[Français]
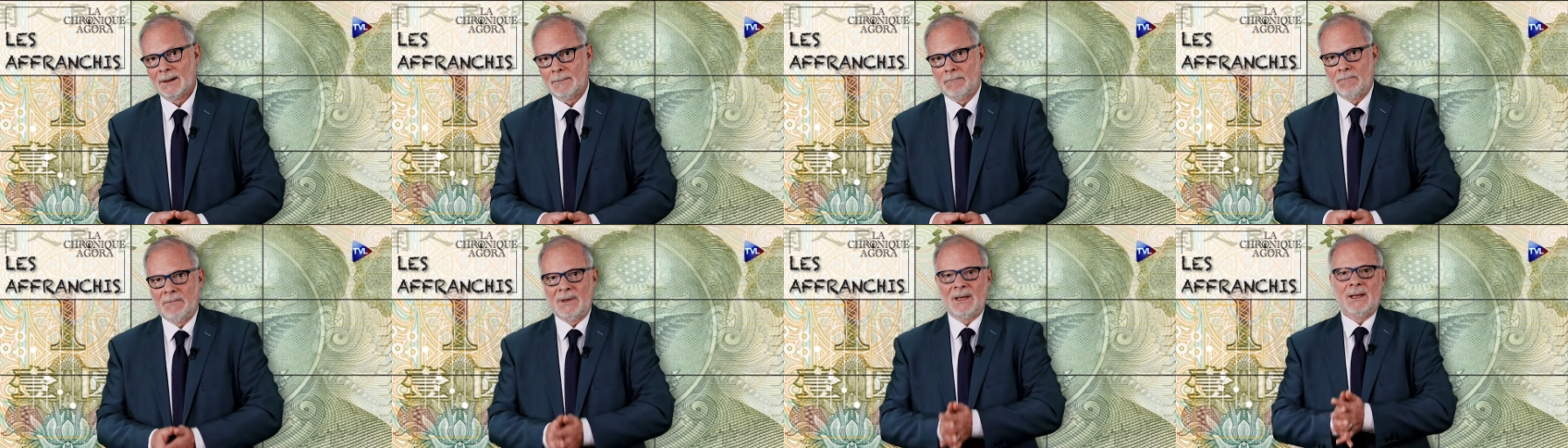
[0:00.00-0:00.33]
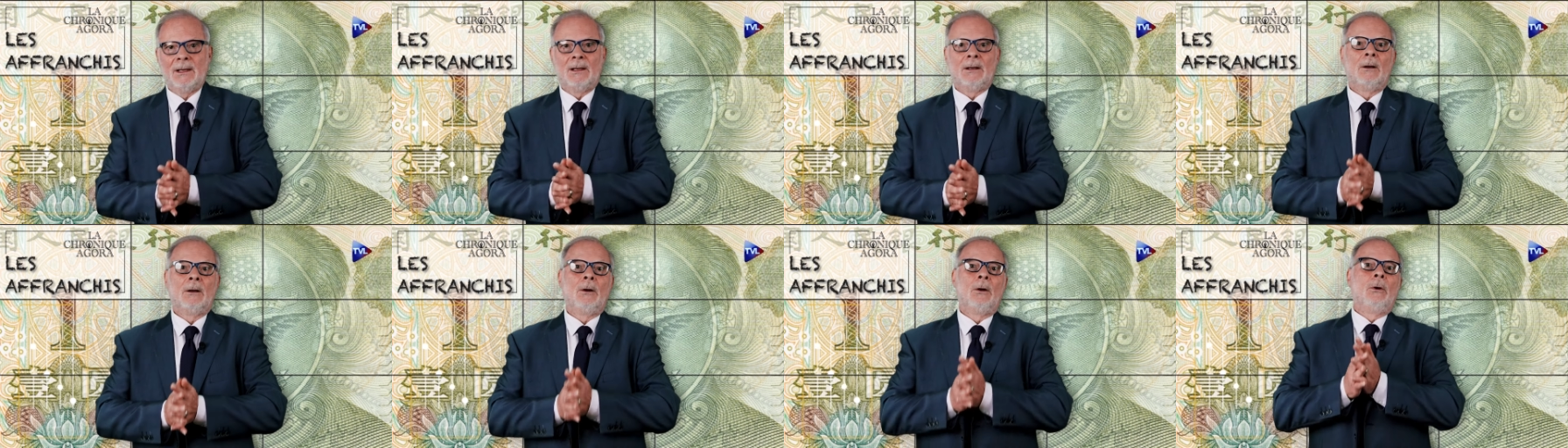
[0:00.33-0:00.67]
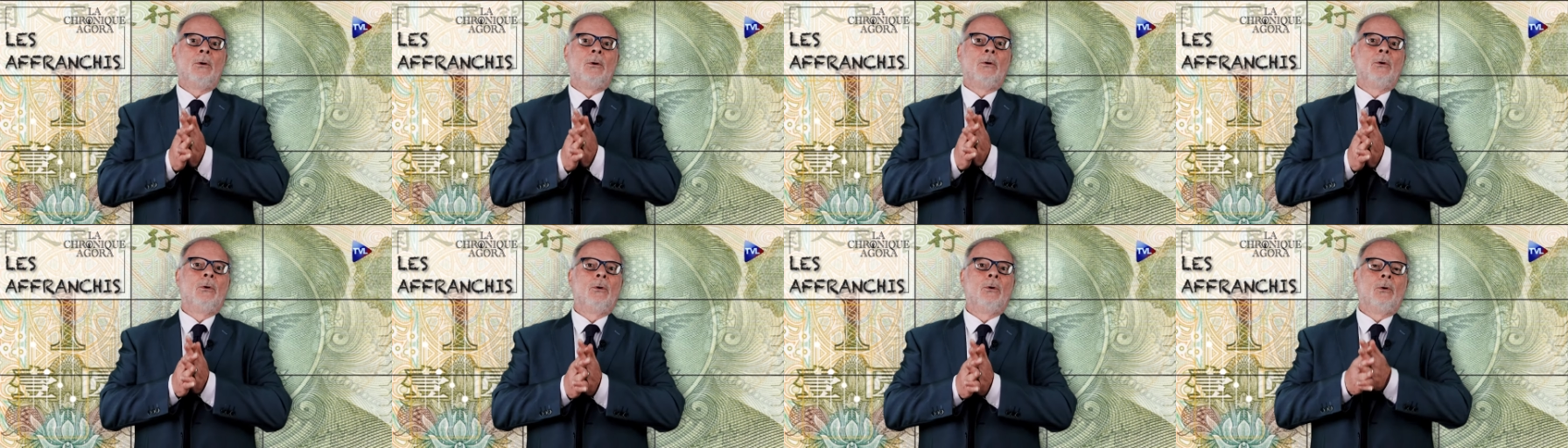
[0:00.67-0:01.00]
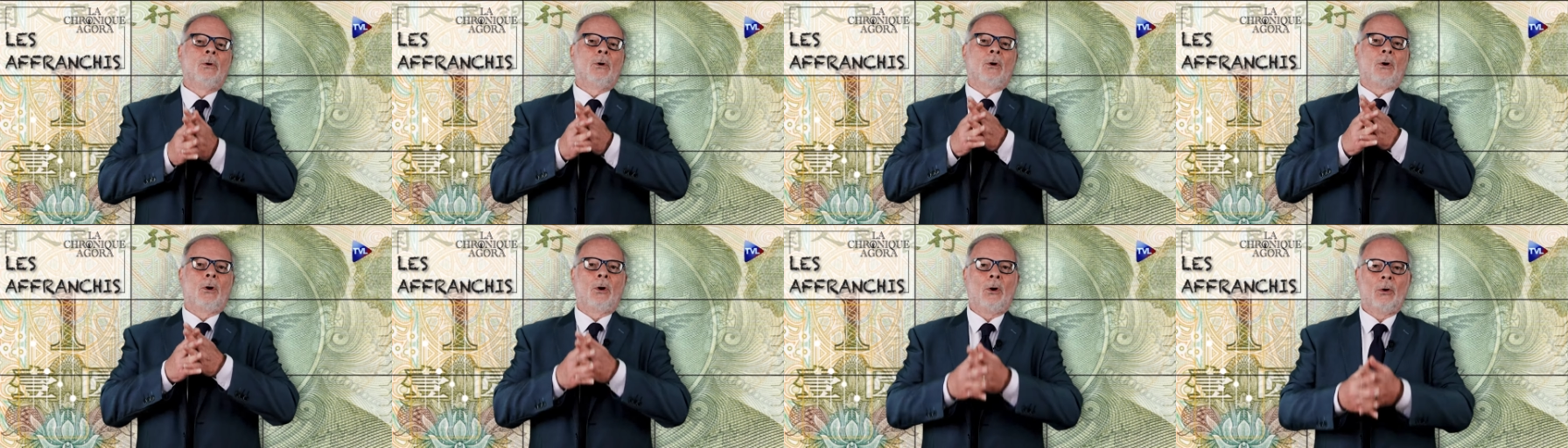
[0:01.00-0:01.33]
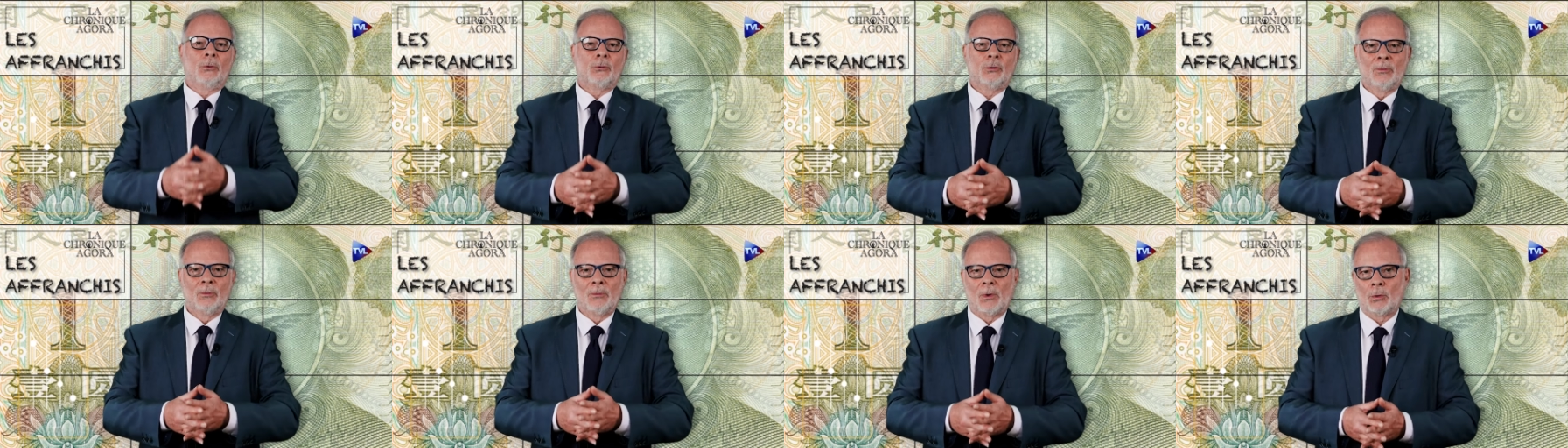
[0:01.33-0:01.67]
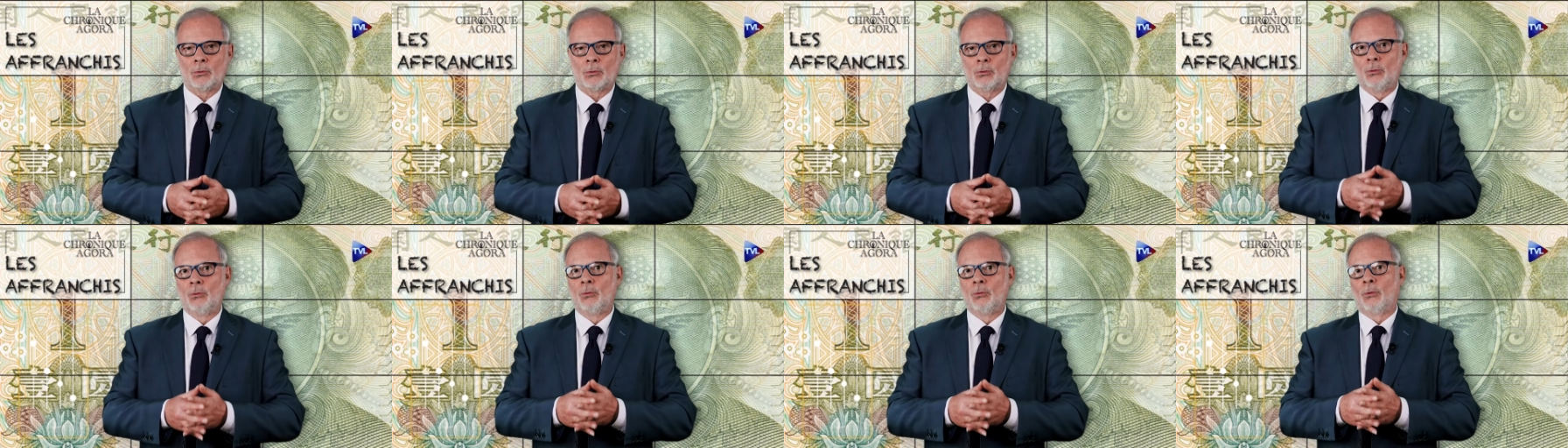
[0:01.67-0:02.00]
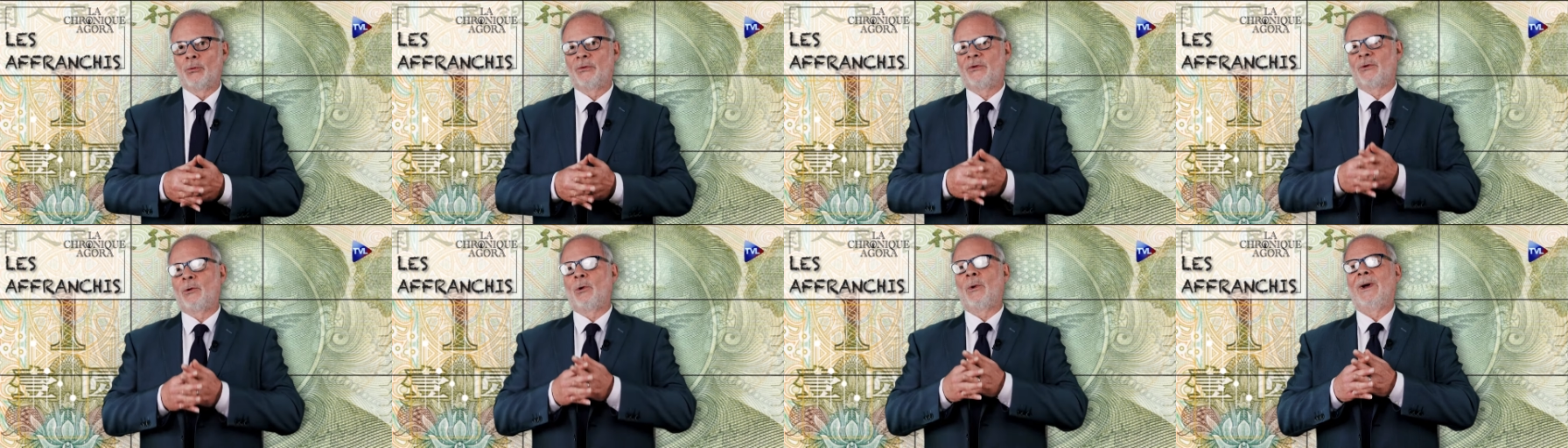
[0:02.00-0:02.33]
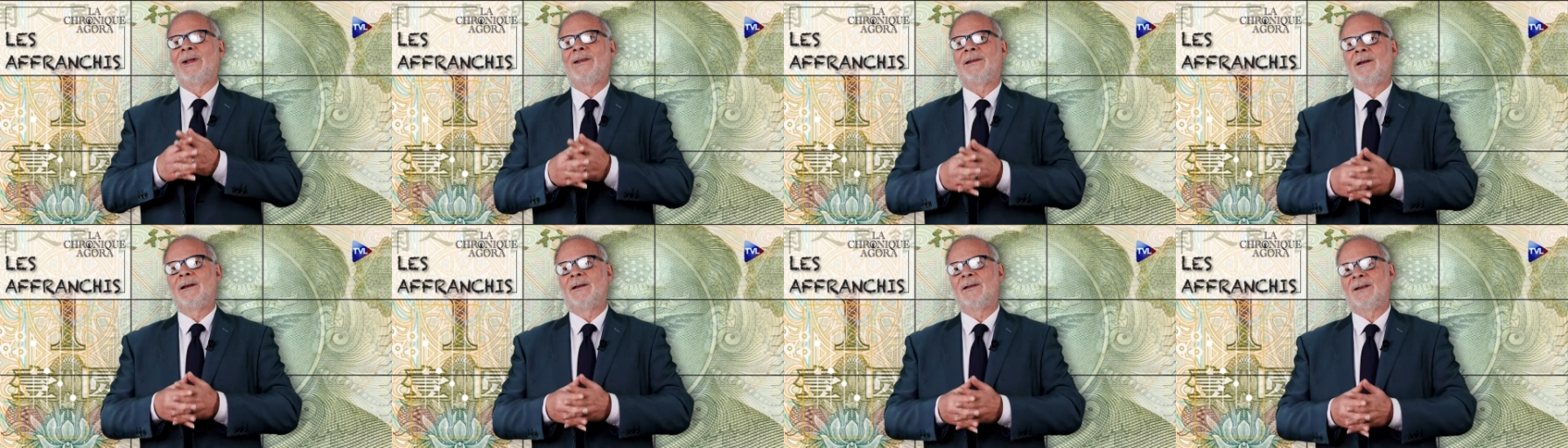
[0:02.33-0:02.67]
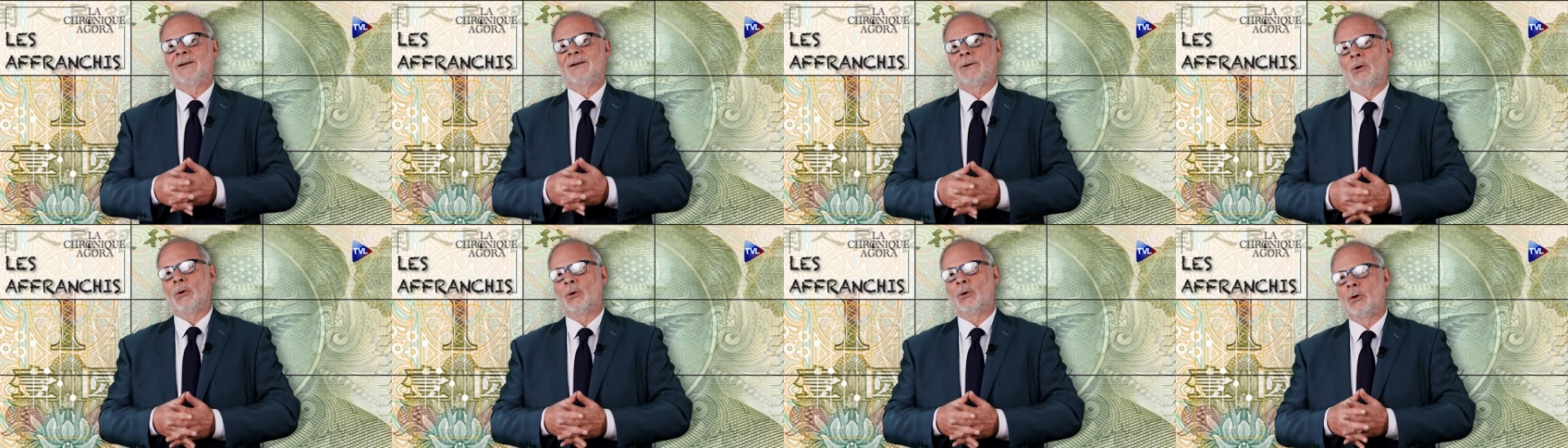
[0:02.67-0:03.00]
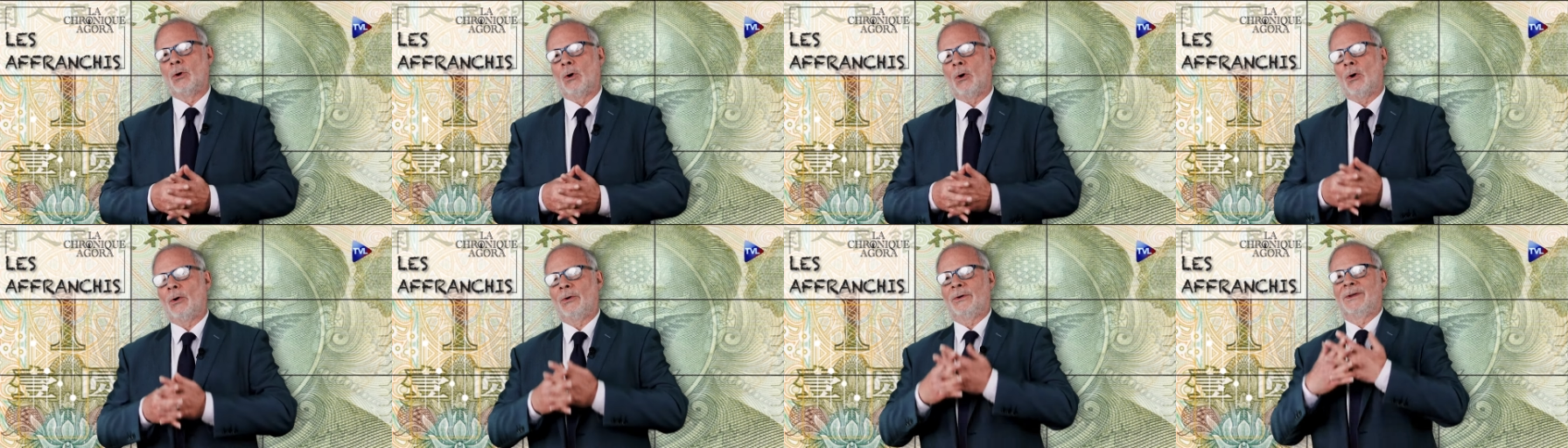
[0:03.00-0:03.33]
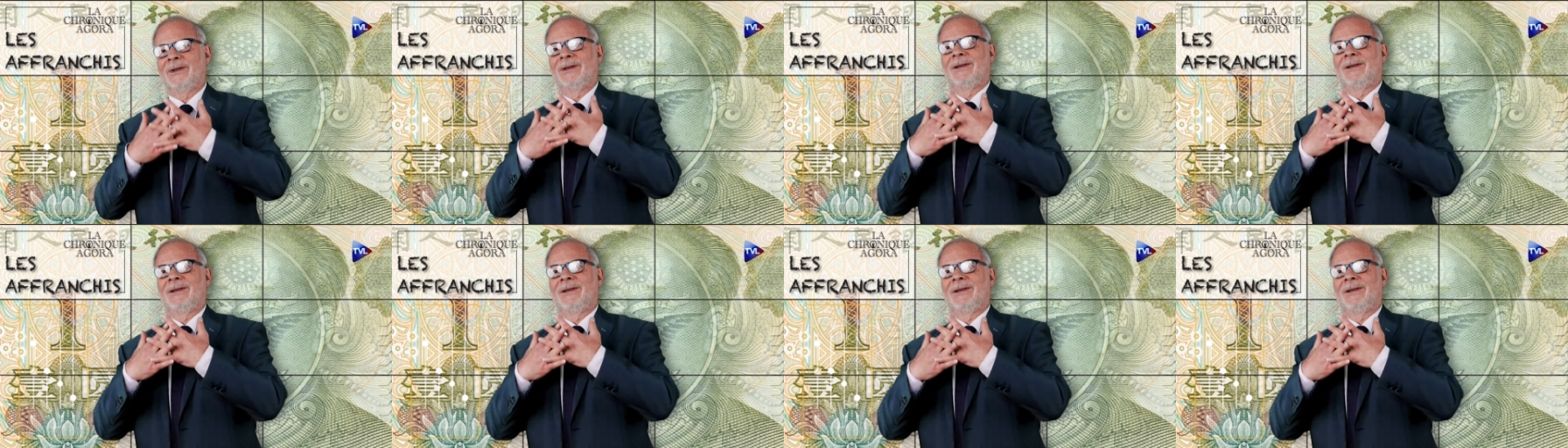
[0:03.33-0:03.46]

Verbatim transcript: mais le rendement de nos OAT s'est encore